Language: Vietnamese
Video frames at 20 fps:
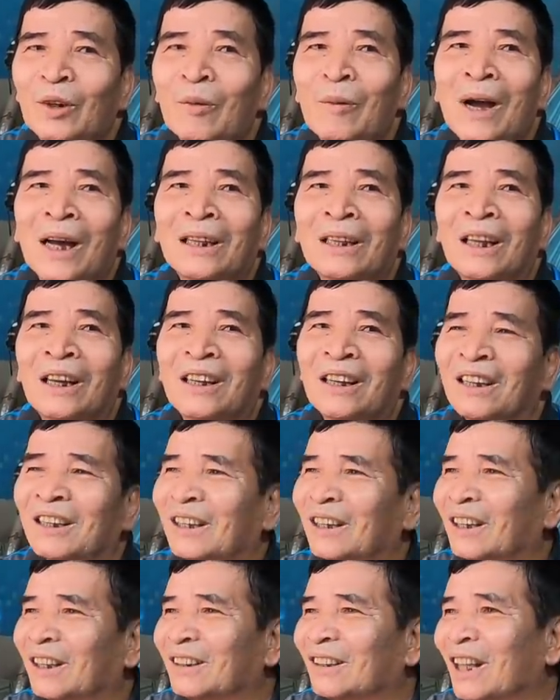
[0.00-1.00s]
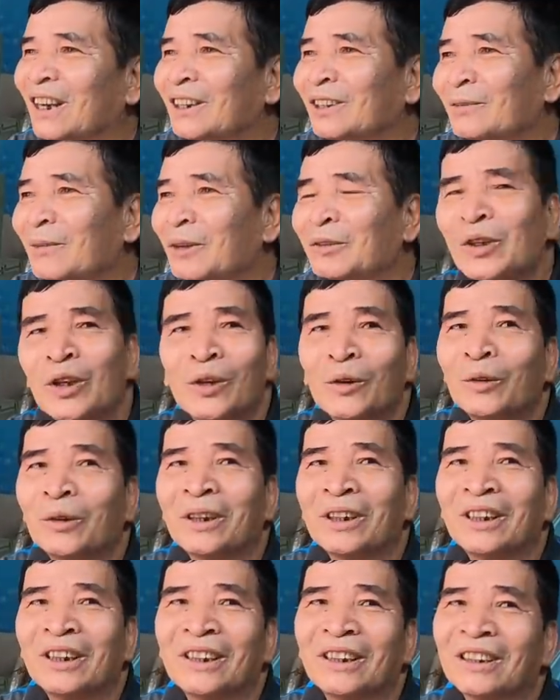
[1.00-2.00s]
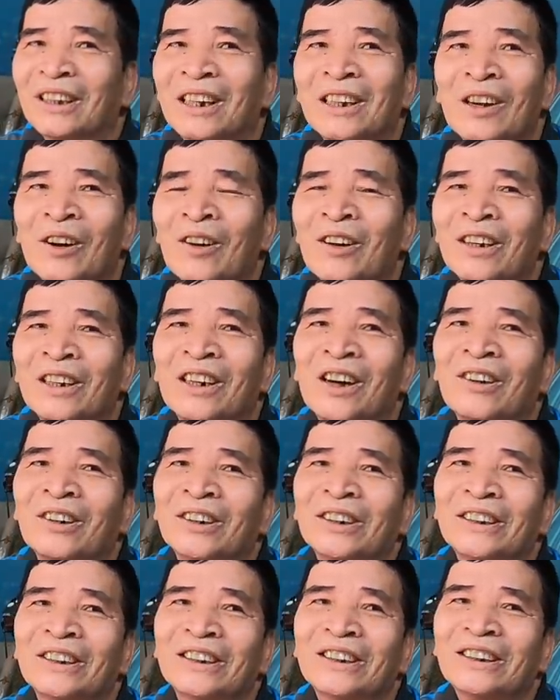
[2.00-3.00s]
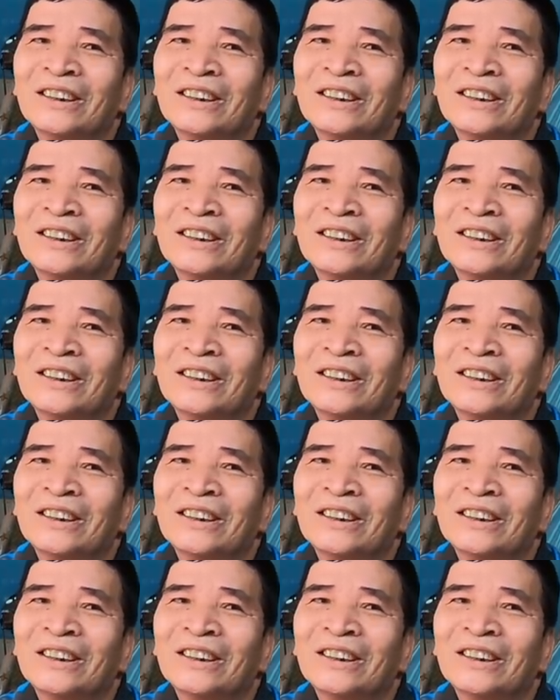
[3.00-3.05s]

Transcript: của bà ta tới bao nhiêu tới đó rồi